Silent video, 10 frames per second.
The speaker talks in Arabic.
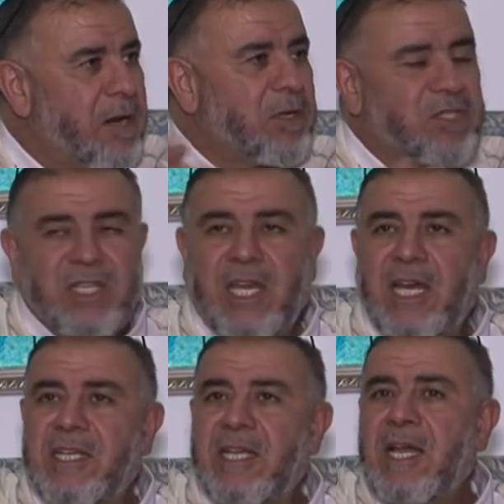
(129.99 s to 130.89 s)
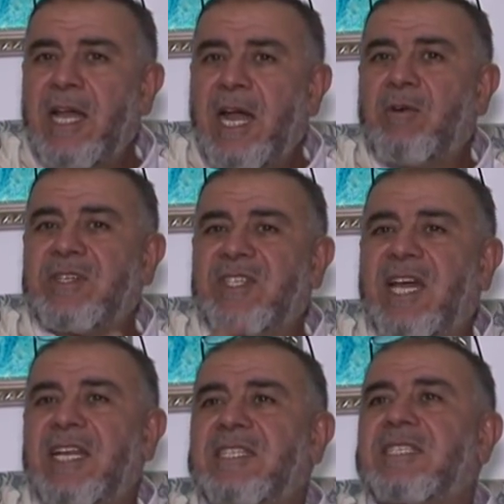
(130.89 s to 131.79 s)
هو السي خالد هو السي
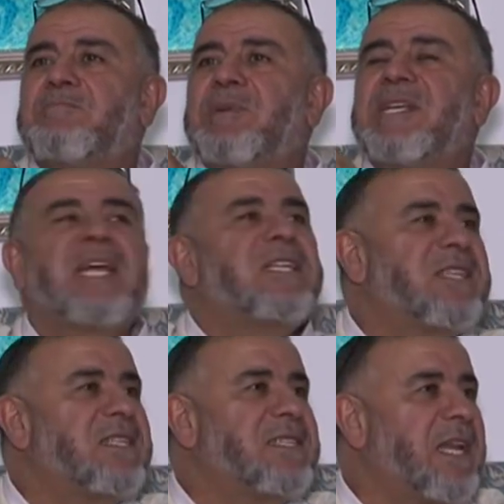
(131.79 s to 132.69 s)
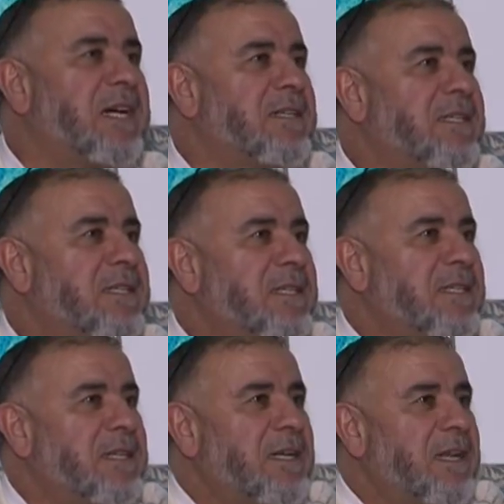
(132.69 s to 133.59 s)
خالد سبقنا للزلزاله
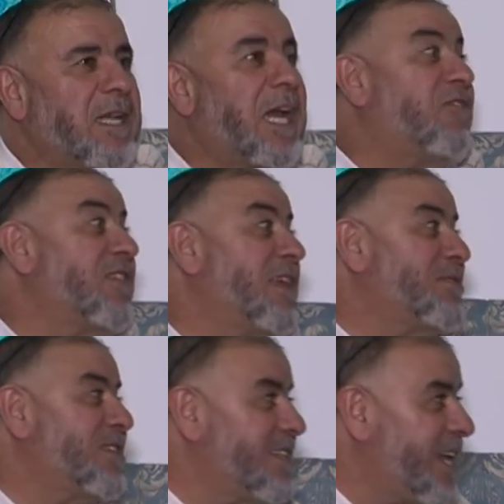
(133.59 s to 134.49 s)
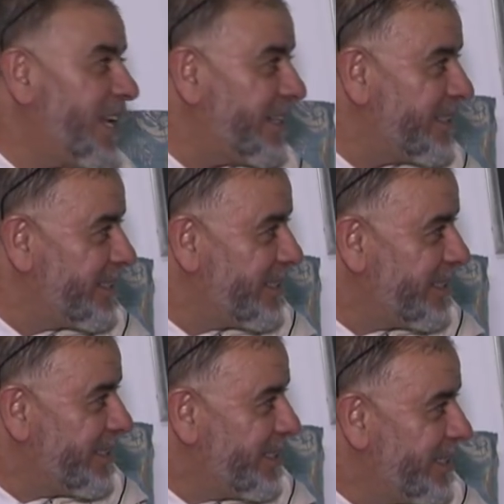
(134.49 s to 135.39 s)
الله يحفظنا بالزلزاله
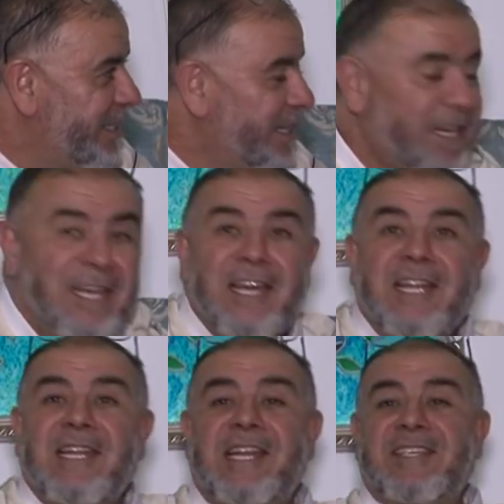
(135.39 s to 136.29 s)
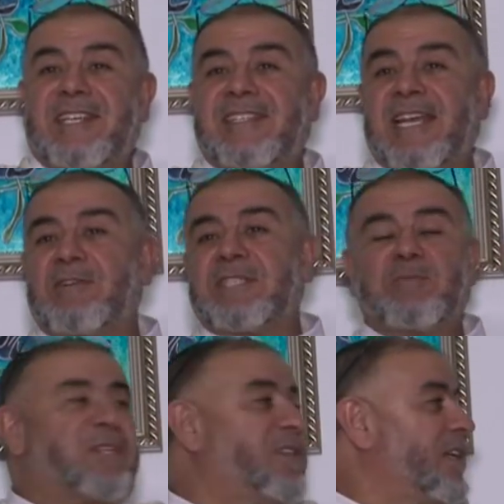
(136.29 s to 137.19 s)
لان الزلزاله واش
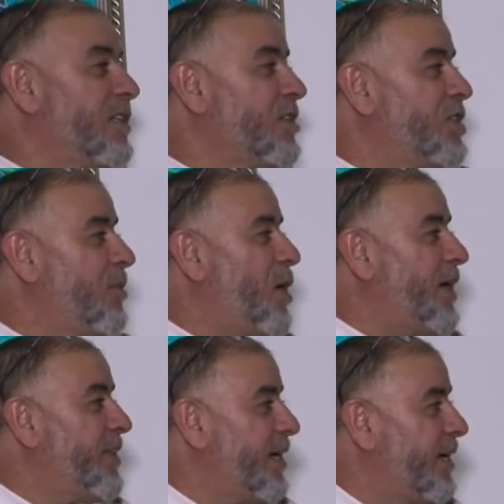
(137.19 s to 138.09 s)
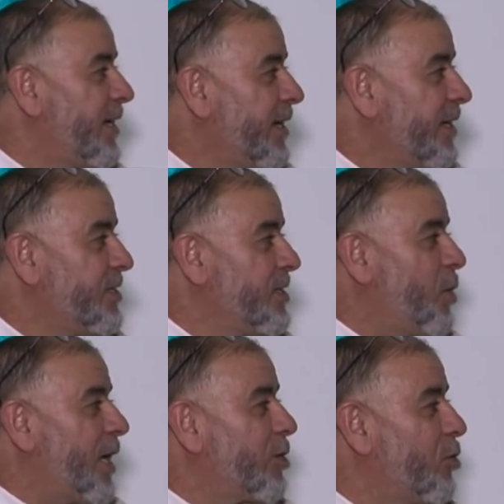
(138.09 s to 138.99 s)
دير جيب واحد جيب
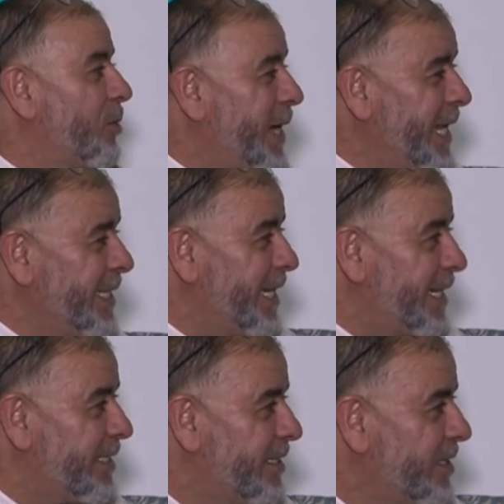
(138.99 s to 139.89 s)
واحد الغربال ياك